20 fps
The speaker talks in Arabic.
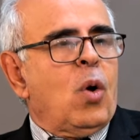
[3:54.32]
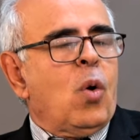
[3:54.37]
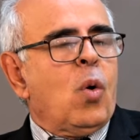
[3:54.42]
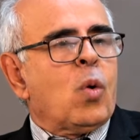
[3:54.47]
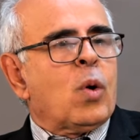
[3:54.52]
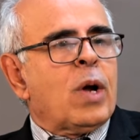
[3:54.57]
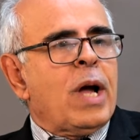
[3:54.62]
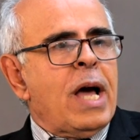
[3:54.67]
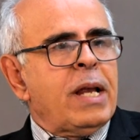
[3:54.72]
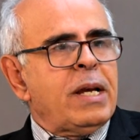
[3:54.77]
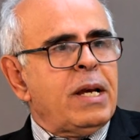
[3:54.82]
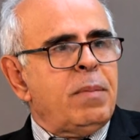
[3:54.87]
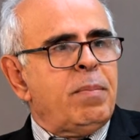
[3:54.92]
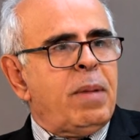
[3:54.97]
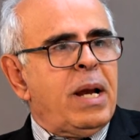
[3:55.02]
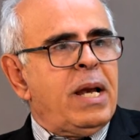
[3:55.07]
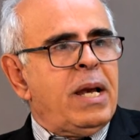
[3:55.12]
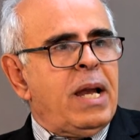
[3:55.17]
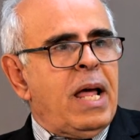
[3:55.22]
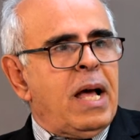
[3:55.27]
وكان
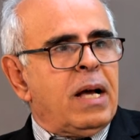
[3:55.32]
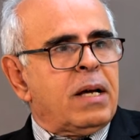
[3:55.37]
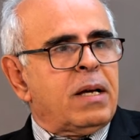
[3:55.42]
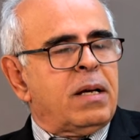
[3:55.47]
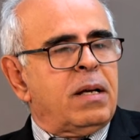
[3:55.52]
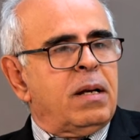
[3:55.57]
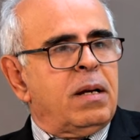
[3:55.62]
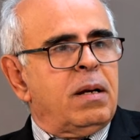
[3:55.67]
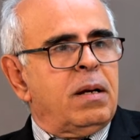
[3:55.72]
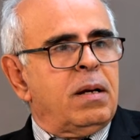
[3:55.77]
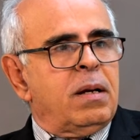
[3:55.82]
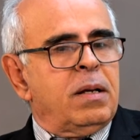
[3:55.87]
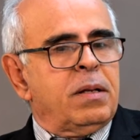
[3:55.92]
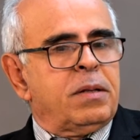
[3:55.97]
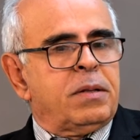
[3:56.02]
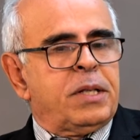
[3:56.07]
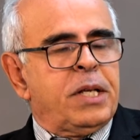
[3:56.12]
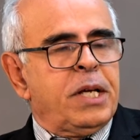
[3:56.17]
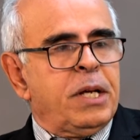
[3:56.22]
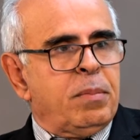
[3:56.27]
الملاك
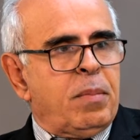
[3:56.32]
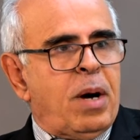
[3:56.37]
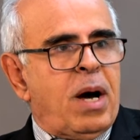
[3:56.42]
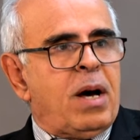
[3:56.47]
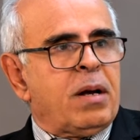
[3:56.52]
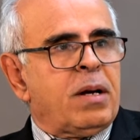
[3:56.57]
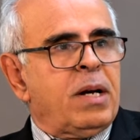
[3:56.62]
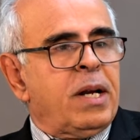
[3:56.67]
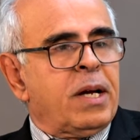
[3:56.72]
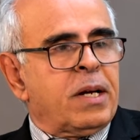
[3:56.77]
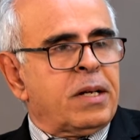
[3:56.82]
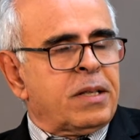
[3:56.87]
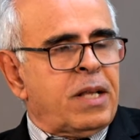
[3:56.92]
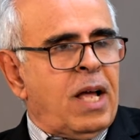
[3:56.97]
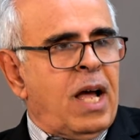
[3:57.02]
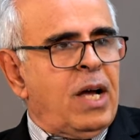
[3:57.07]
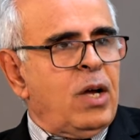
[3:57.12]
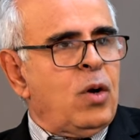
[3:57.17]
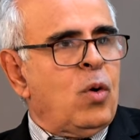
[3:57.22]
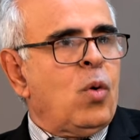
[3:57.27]
التيمار
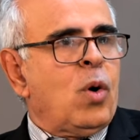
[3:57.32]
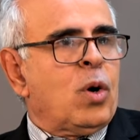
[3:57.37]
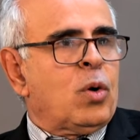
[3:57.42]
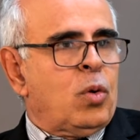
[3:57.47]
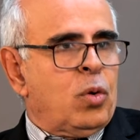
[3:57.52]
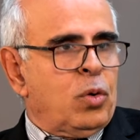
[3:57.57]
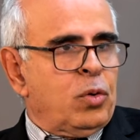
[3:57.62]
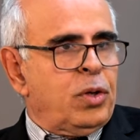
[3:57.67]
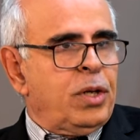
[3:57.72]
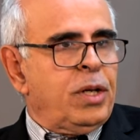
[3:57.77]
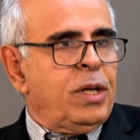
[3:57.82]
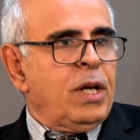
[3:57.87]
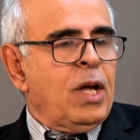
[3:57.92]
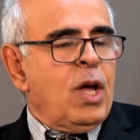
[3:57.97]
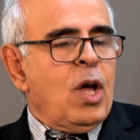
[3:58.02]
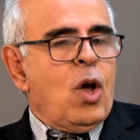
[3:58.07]
الإقطاعي هو كردي